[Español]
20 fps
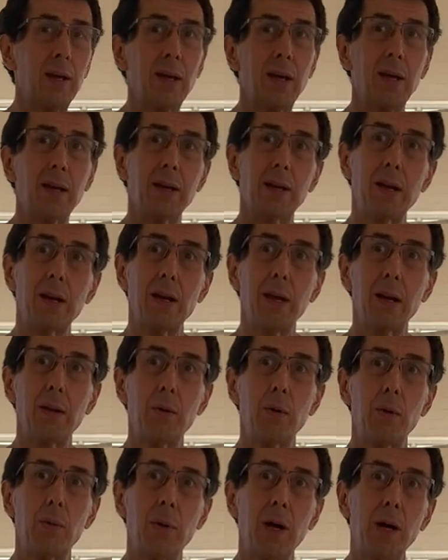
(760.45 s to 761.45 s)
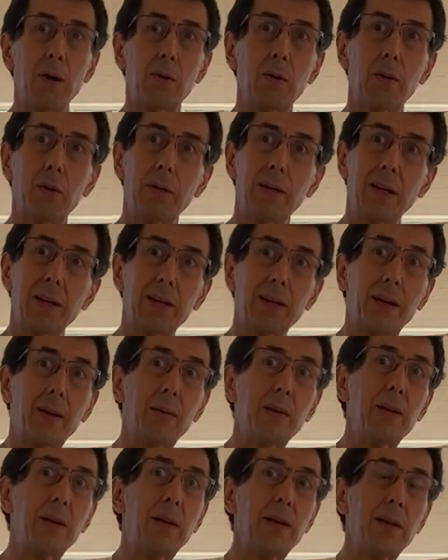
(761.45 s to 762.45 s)
en el nervio vago y a
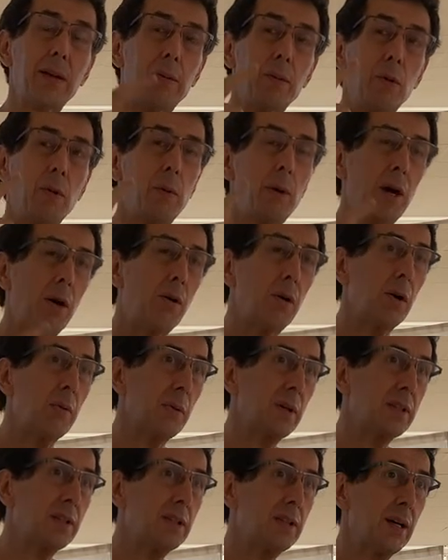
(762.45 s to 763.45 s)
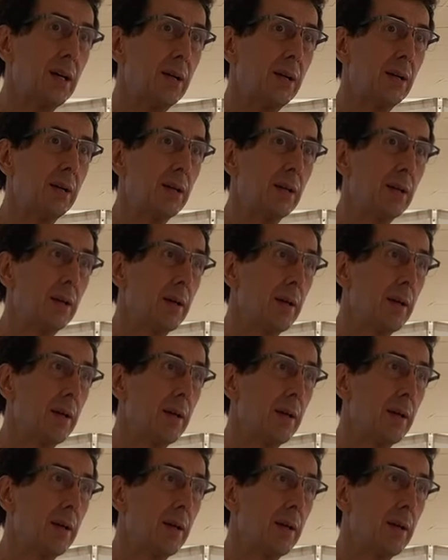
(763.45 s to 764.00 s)
través del nervio vago avanzar,